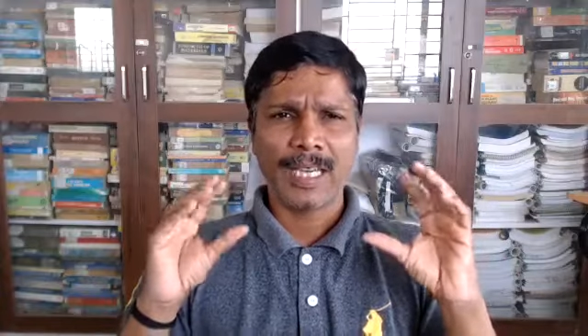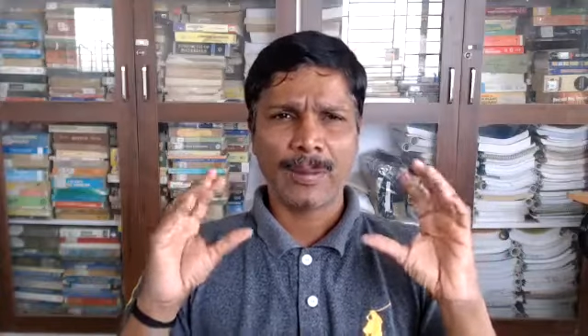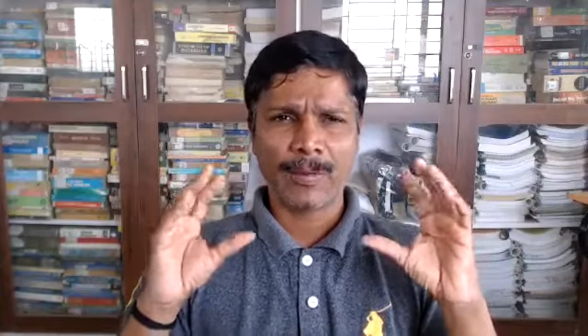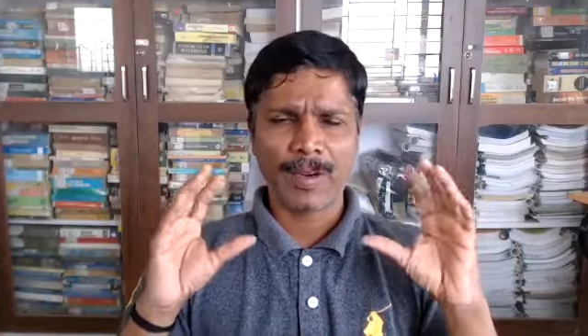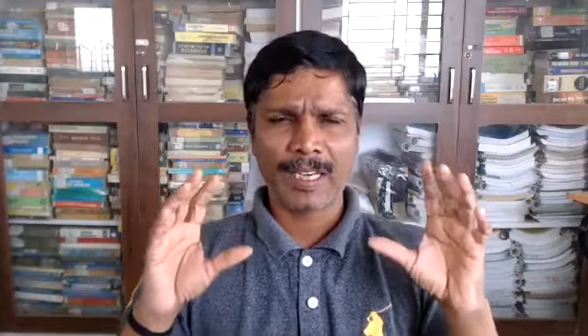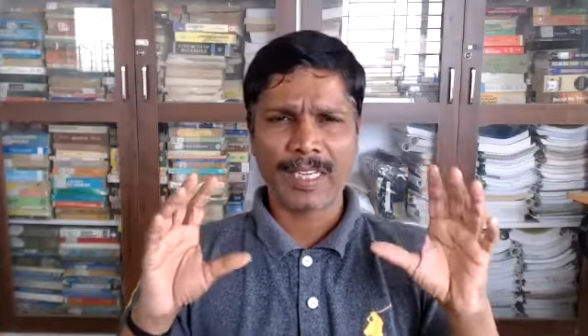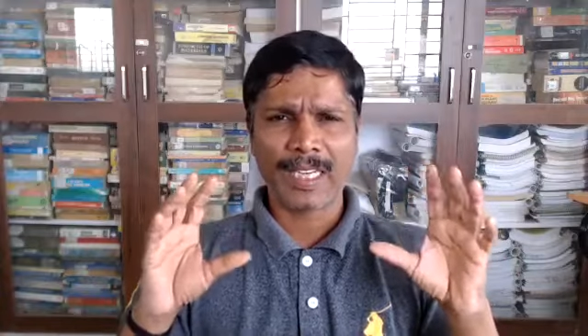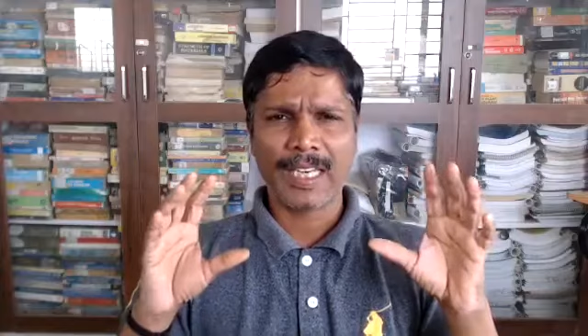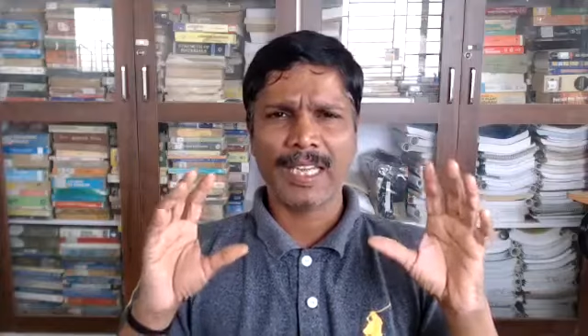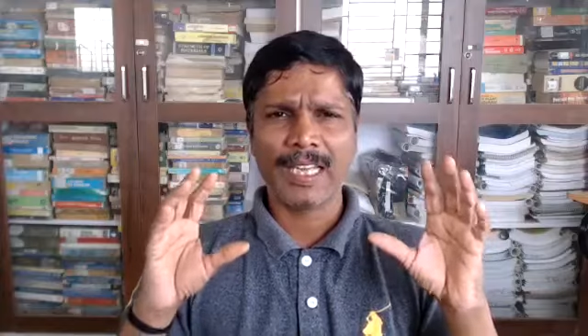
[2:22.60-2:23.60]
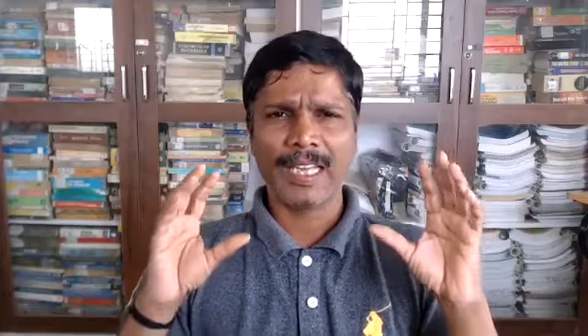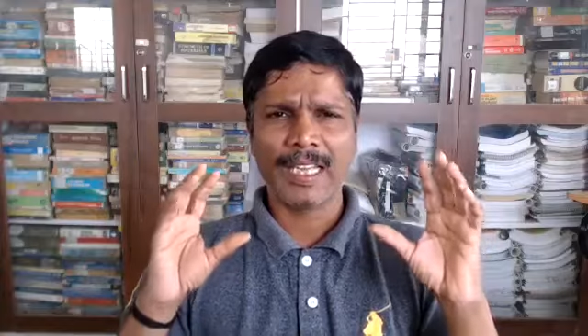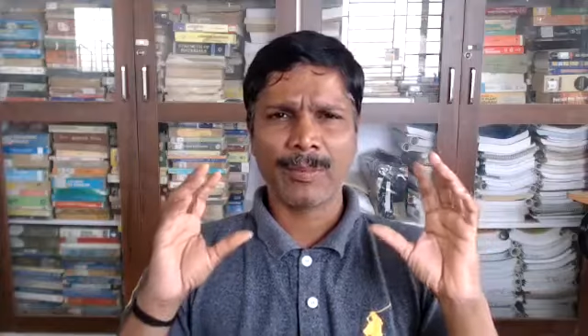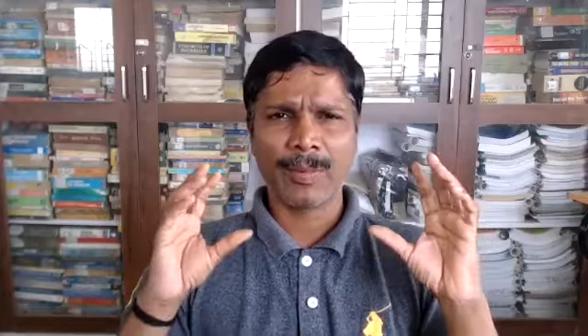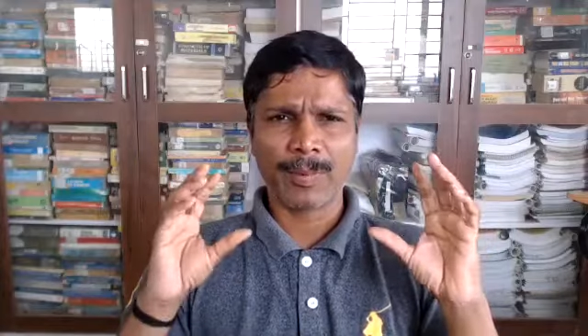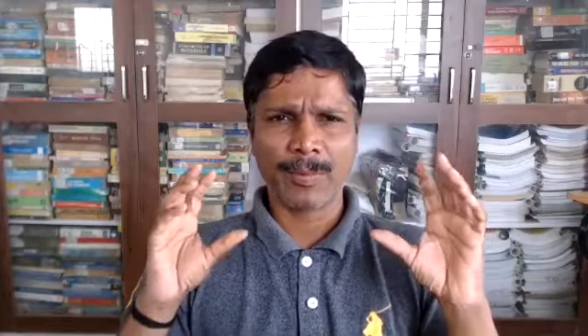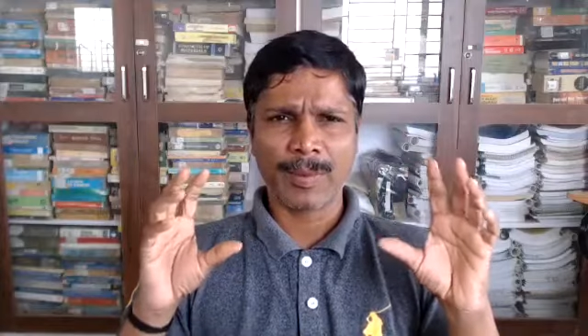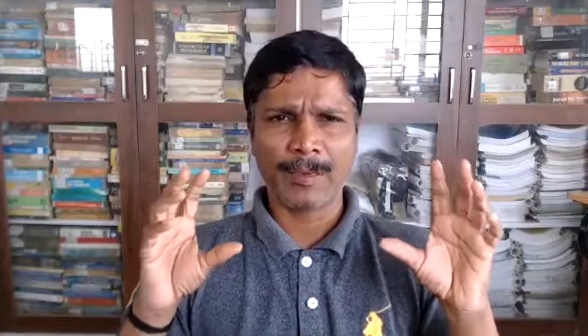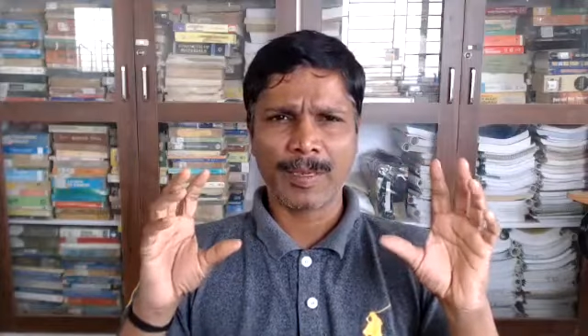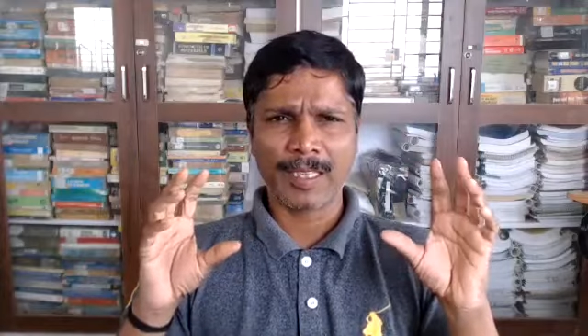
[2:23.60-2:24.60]
நம்ம வாழ்க்கையில நம்ம
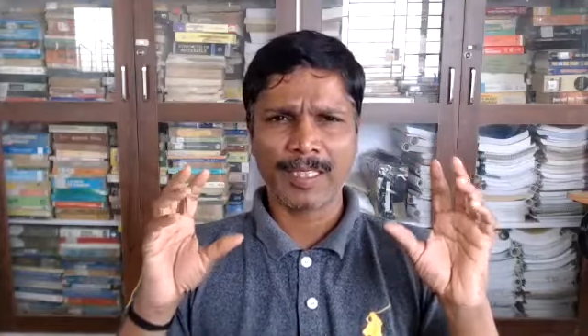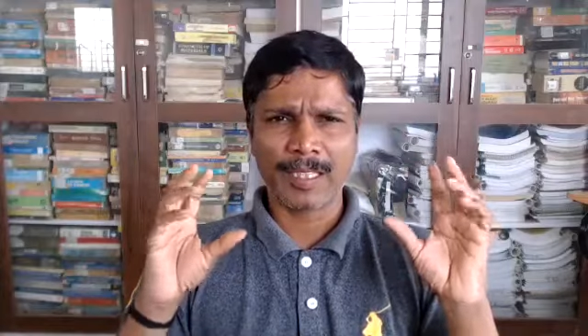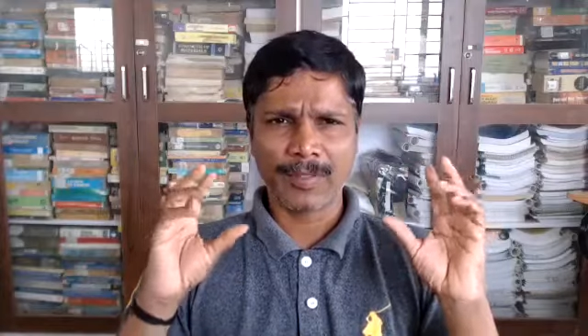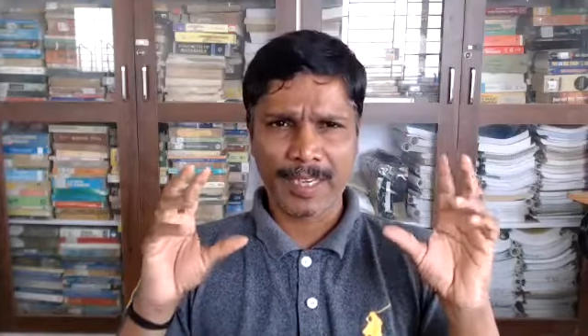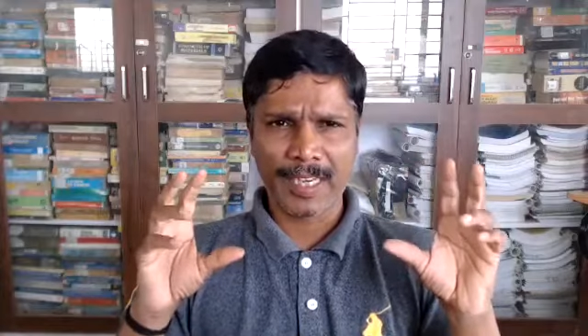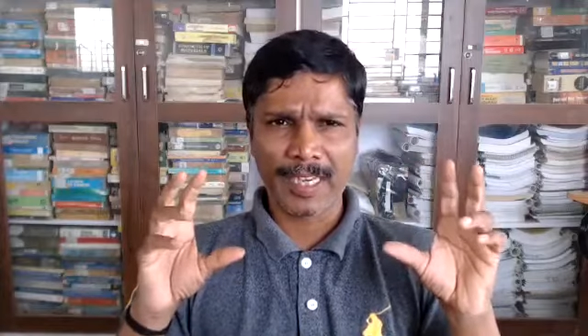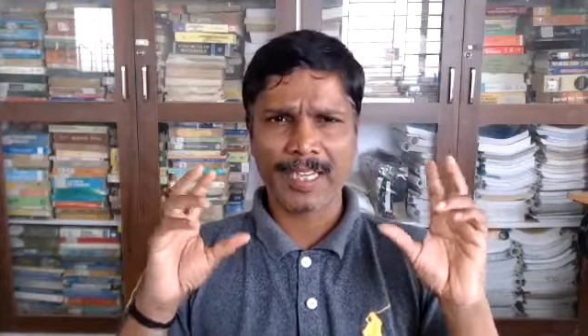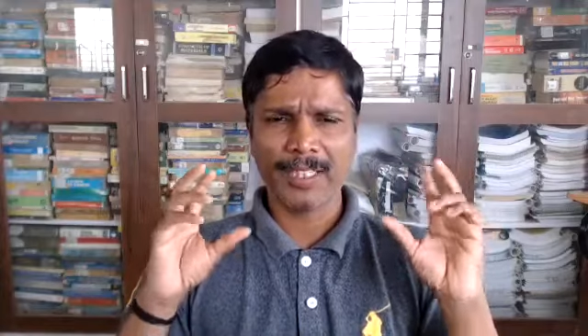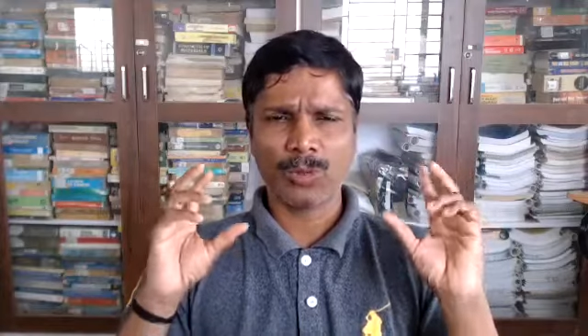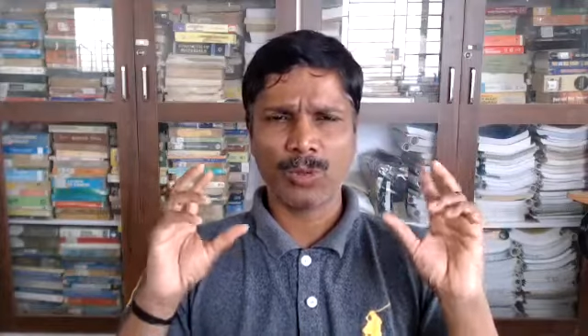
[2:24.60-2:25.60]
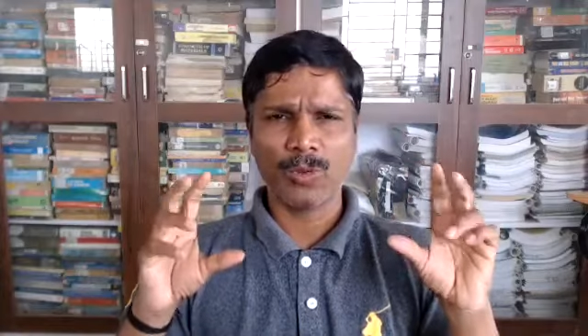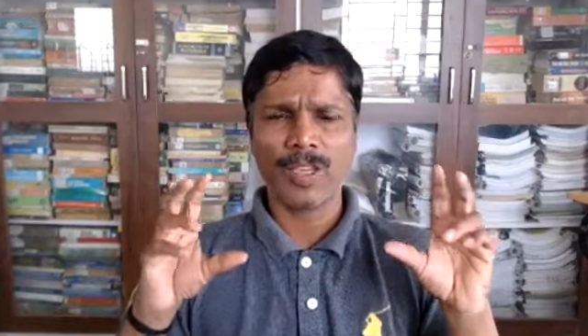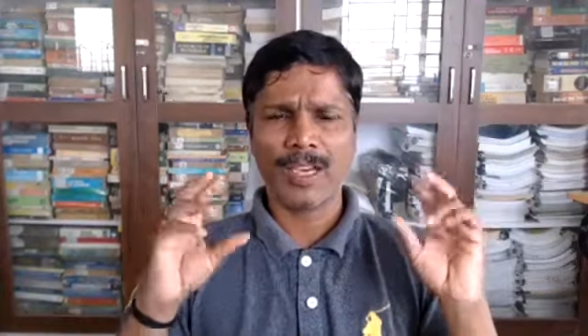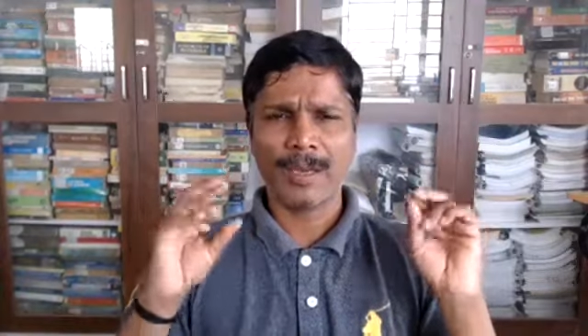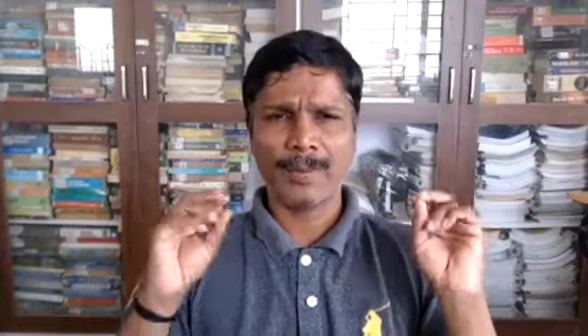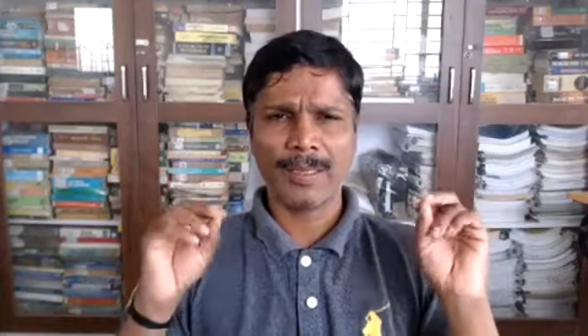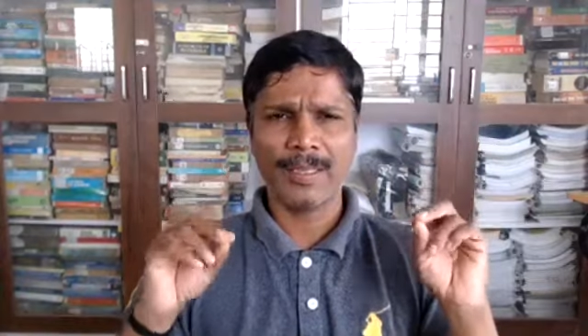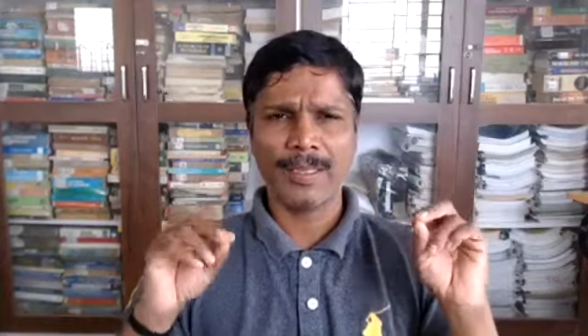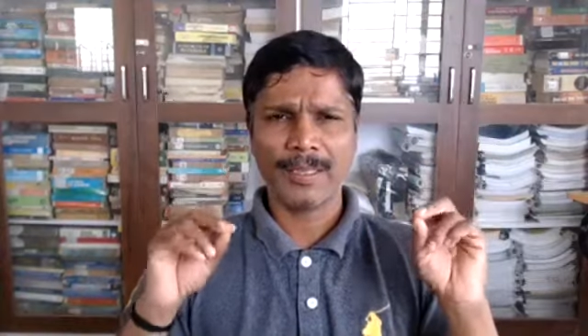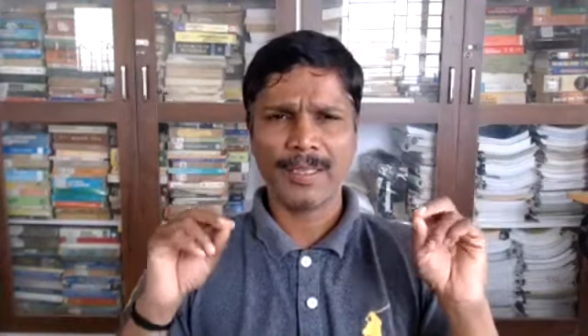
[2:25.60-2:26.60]
ப்ரிப்பேர் பண்றதுக்கு வெற்றியா தோல்வியா அப்படின்னு